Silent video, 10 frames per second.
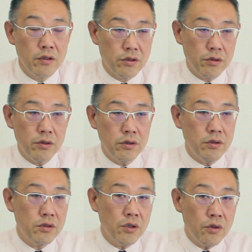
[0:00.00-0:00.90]

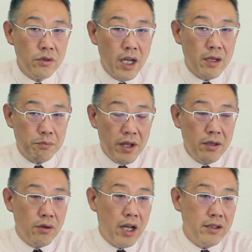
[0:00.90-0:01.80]
ずーっと世の中の
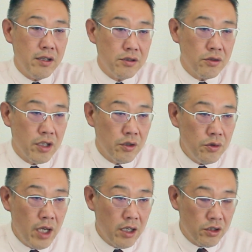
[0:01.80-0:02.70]
ペット飼ってる人って、世
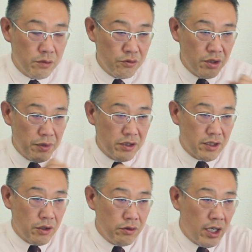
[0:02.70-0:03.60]
の中の自分の
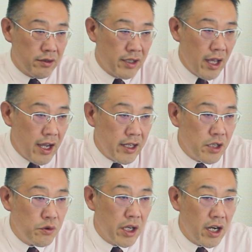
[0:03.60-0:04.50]
ペットが世の中全員
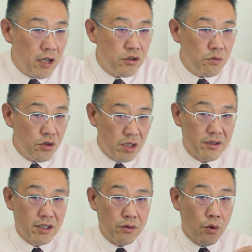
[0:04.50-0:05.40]
に受け入れられると思って
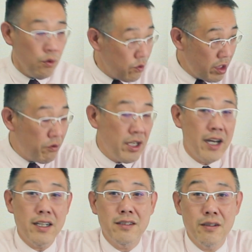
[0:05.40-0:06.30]
ますけど、とんでもな
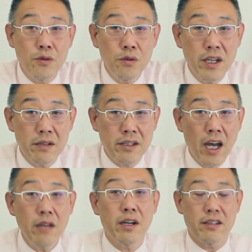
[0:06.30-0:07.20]
い話で、そういうわけでは
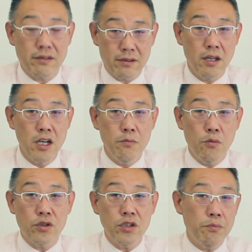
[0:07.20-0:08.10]
ないわけです。
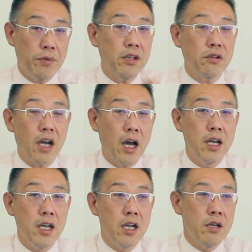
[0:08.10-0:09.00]
もちろんペットが、
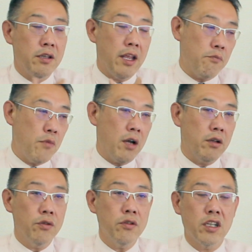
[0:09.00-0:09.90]
ね、まあ、
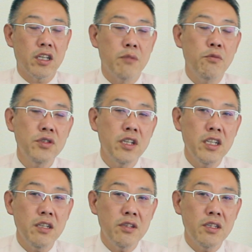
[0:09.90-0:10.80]
要するに気持ち的
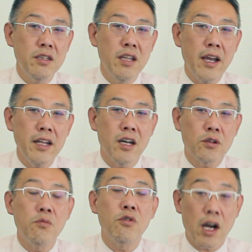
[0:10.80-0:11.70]
にだけでは
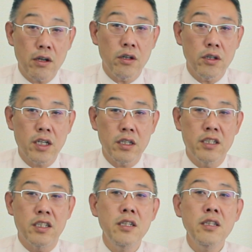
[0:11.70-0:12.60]
ともかく、
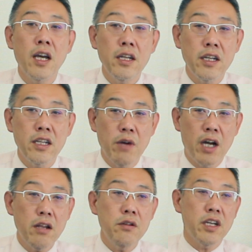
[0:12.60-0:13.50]
身体的にも
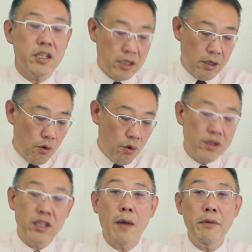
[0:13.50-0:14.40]
アレルギーが出てこ
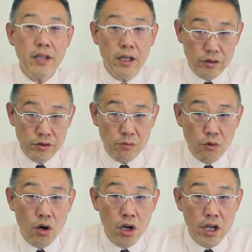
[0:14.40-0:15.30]
うダメだっていう人
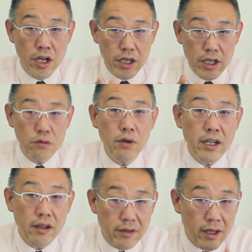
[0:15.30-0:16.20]
もいるわ
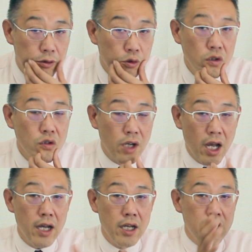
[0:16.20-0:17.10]
けですね。その人
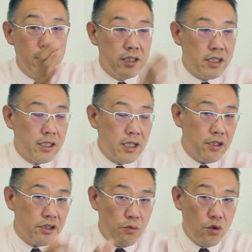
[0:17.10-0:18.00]
がしっか
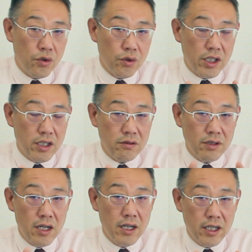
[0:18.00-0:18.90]
り住もうという形の
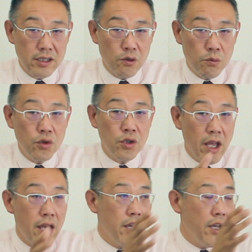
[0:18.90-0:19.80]
考え方を持っ
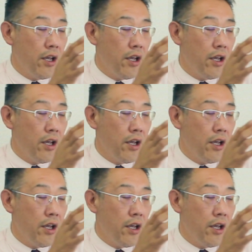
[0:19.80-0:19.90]
て